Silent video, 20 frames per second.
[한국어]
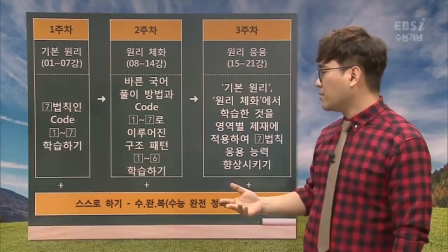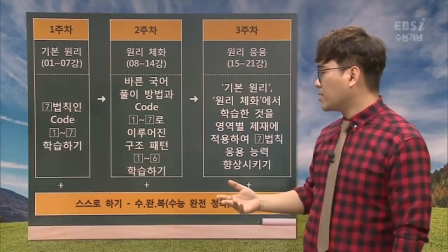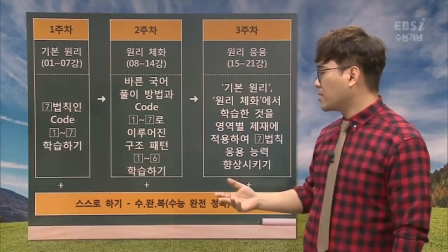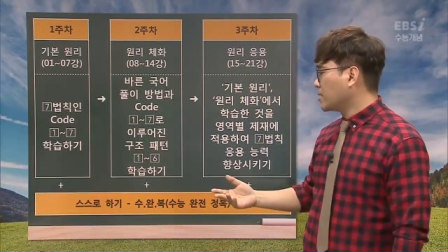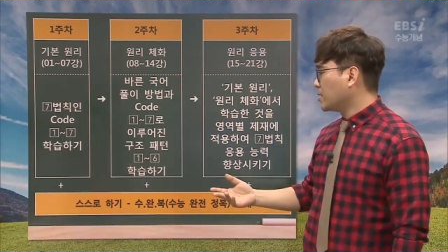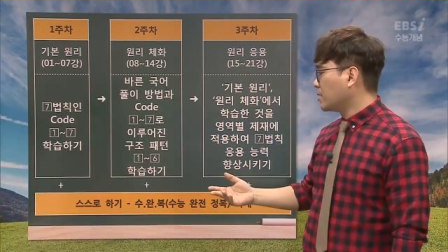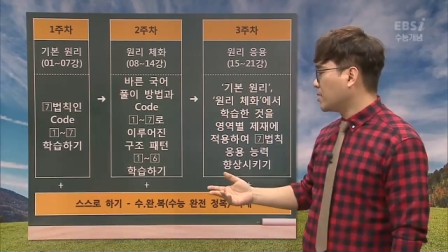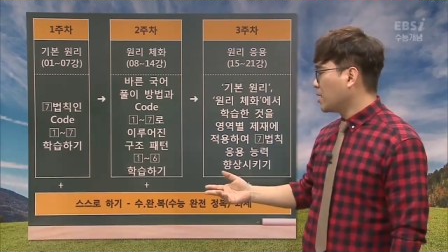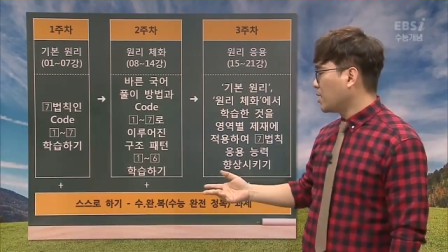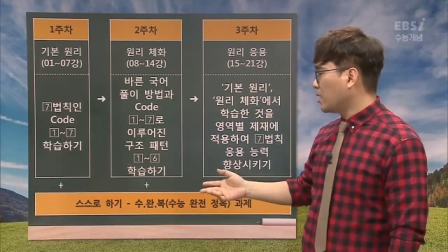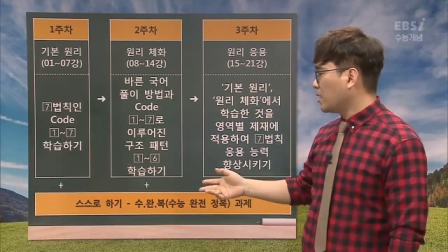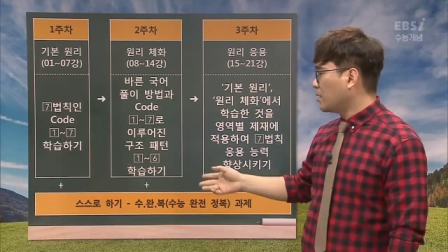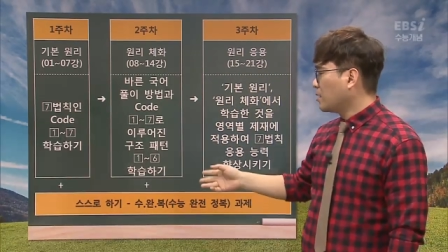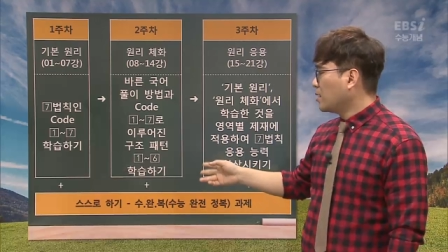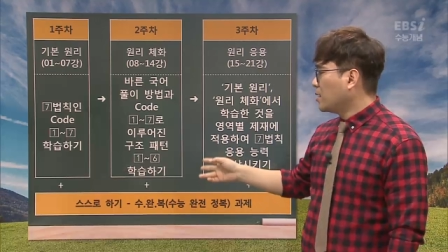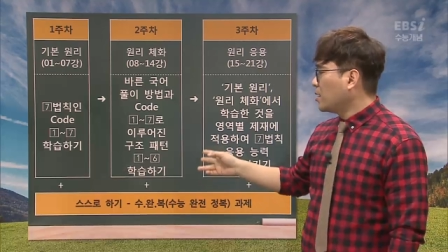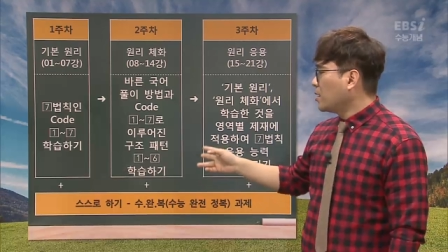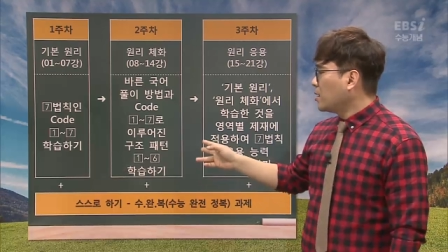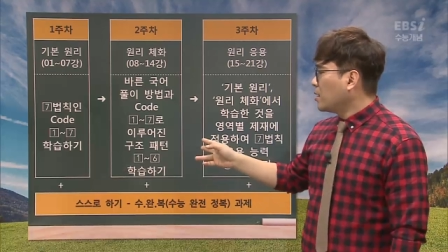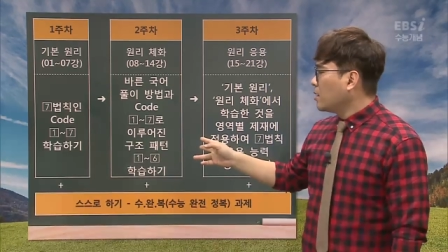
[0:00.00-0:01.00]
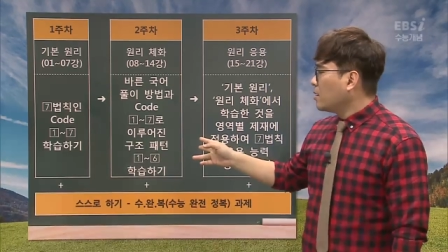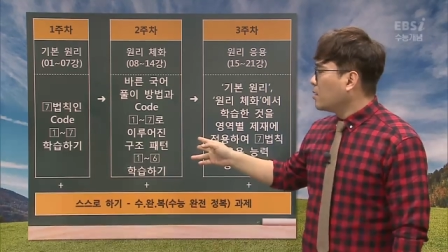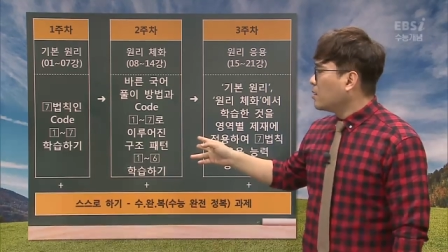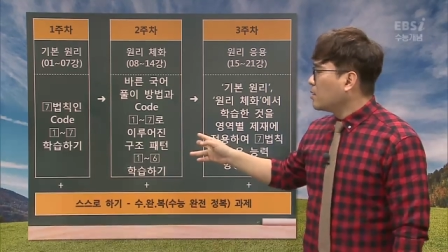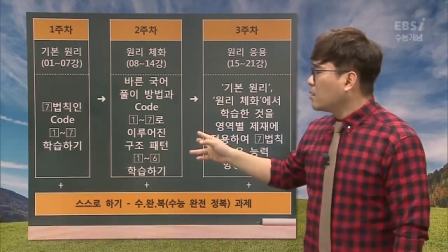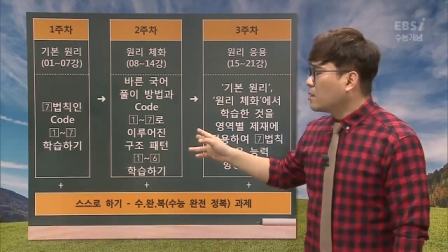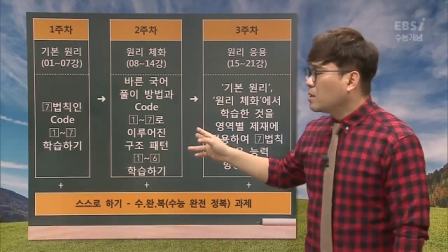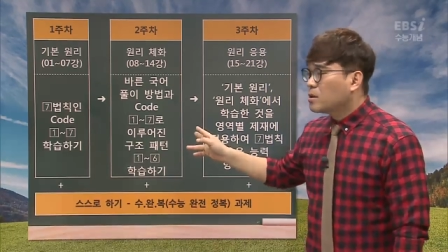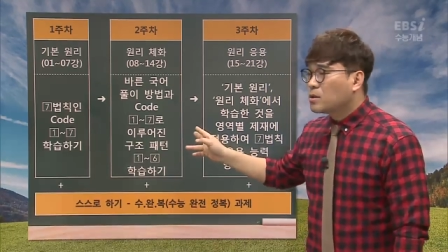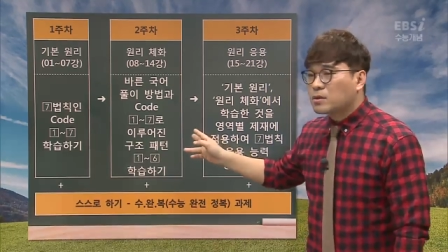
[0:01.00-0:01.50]
것인데
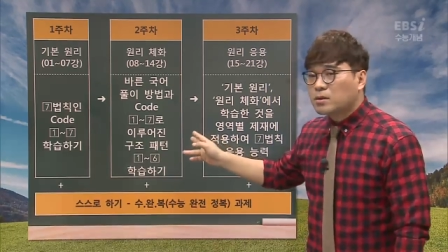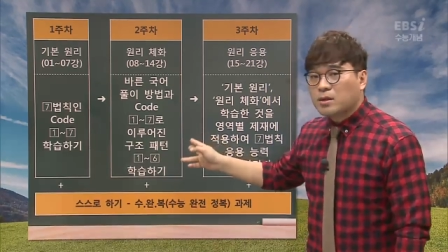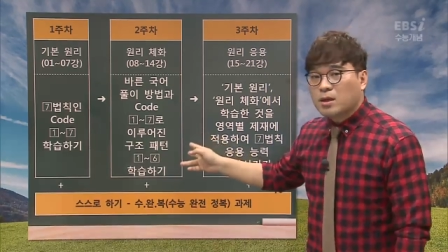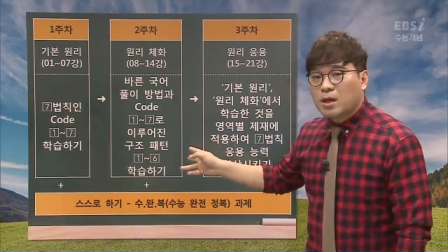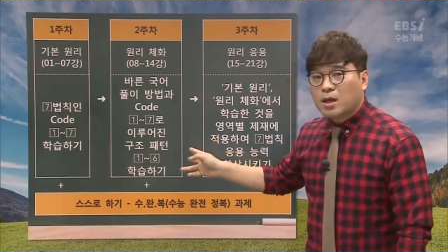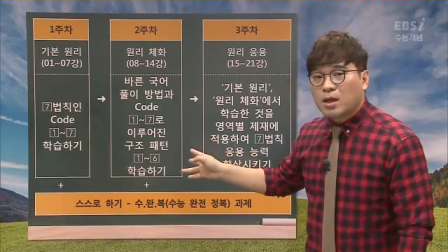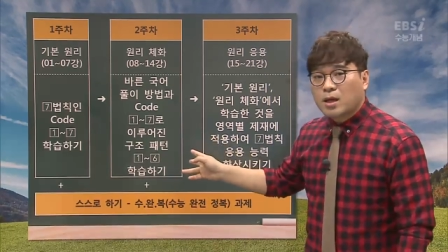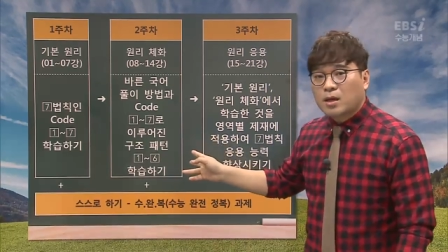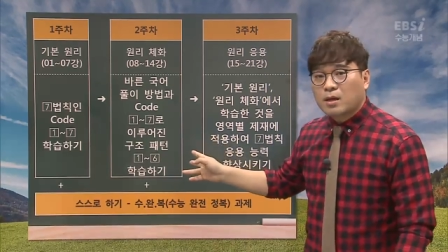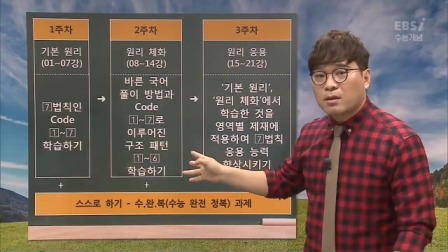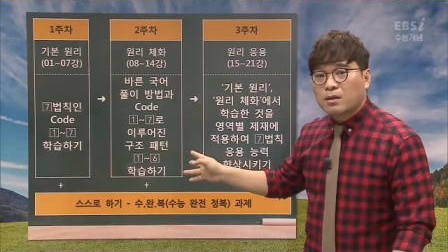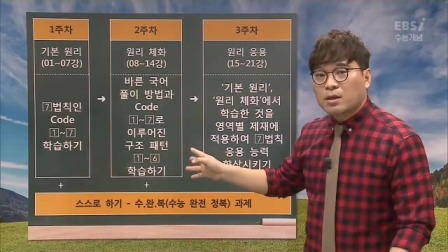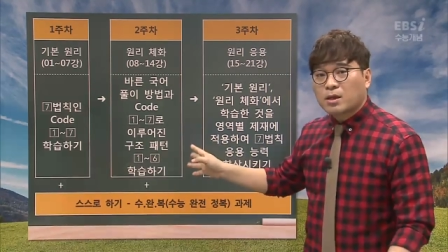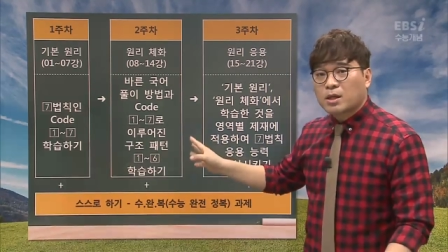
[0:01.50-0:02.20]
이때